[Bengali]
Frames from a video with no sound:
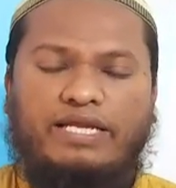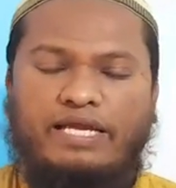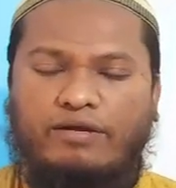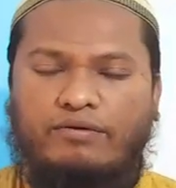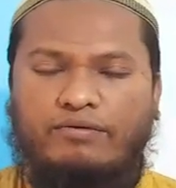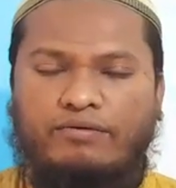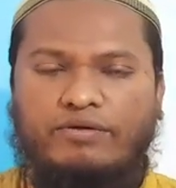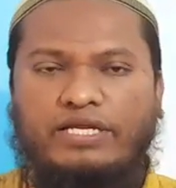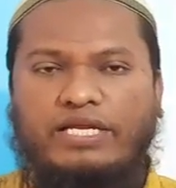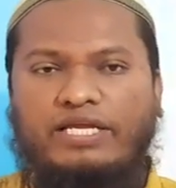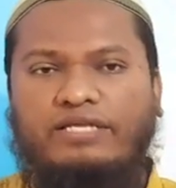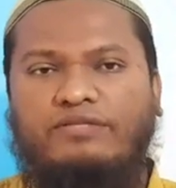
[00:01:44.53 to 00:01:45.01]

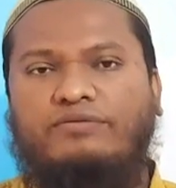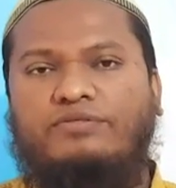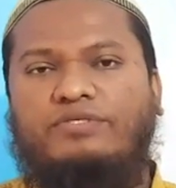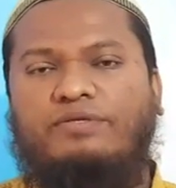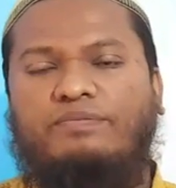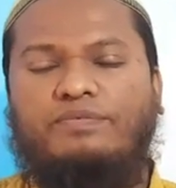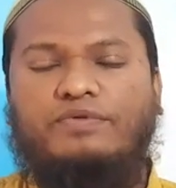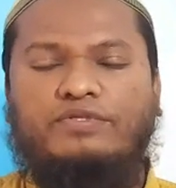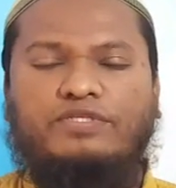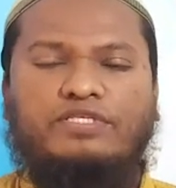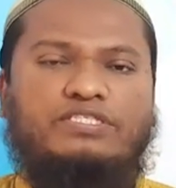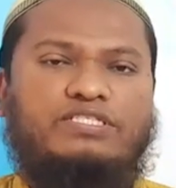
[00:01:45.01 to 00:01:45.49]
এখন এই দুটো
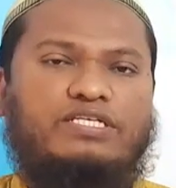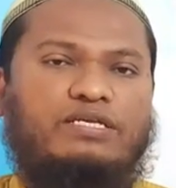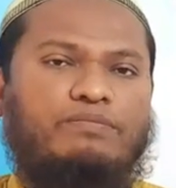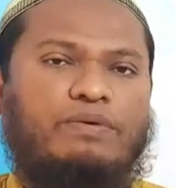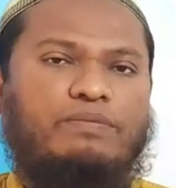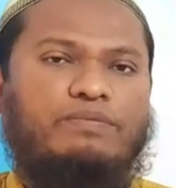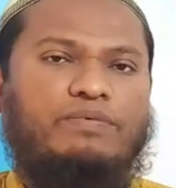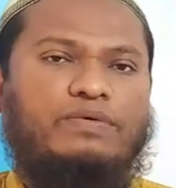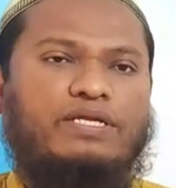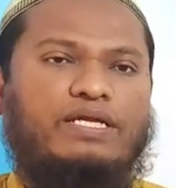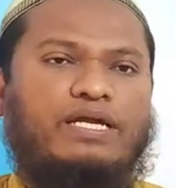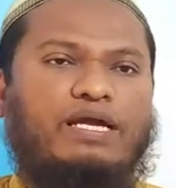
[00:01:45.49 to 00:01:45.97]
প্রতিষ্ঠান
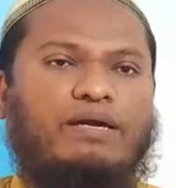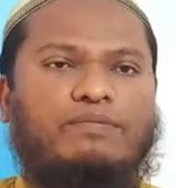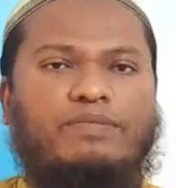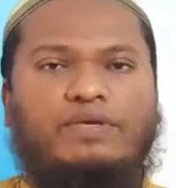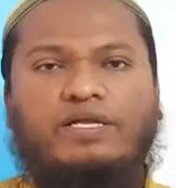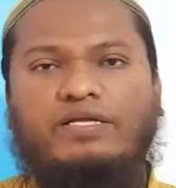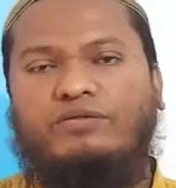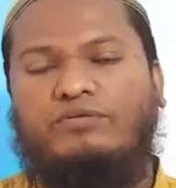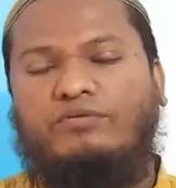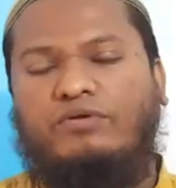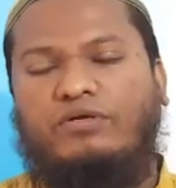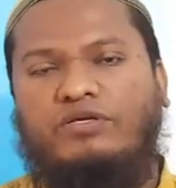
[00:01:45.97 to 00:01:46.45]
ব্যাপারে
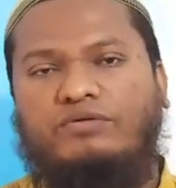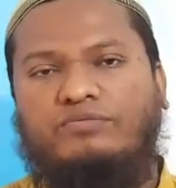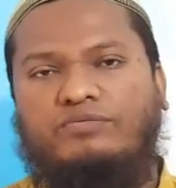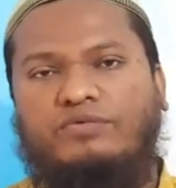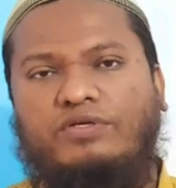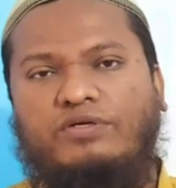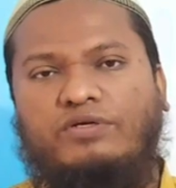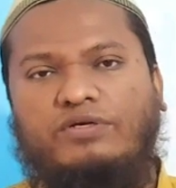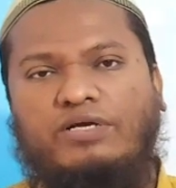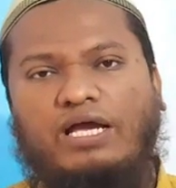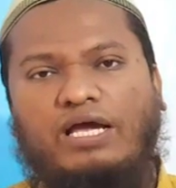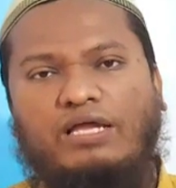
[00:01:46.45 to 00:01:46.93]
আমরা
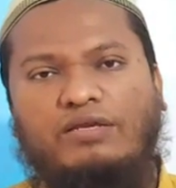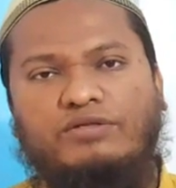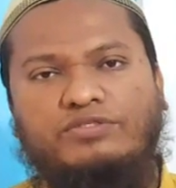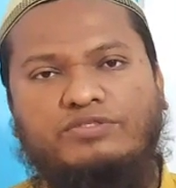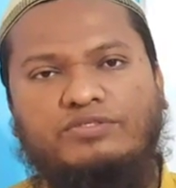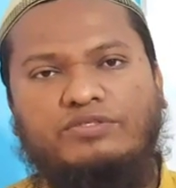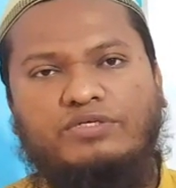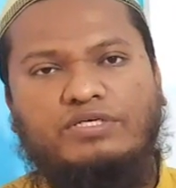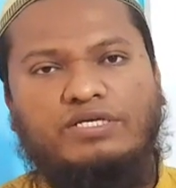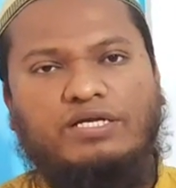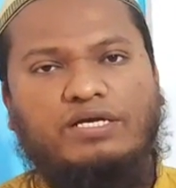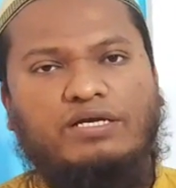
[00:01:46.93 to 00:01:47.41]
তুলনামূলক
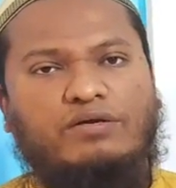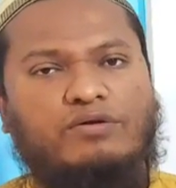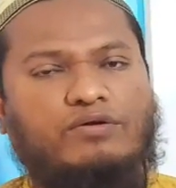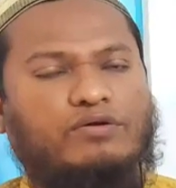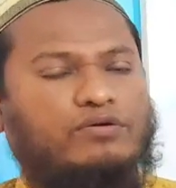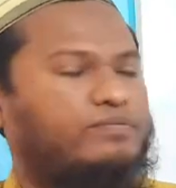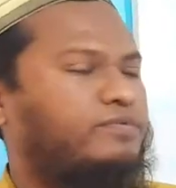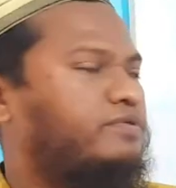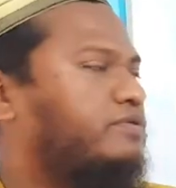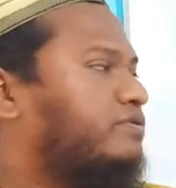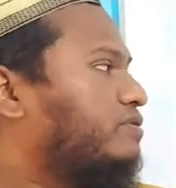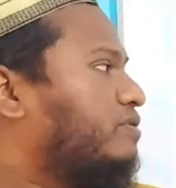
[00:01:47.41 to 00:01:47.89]
আলোচনাটা
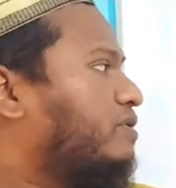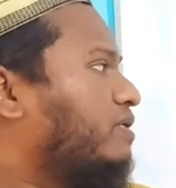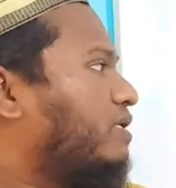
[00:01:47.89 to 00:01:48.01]
করব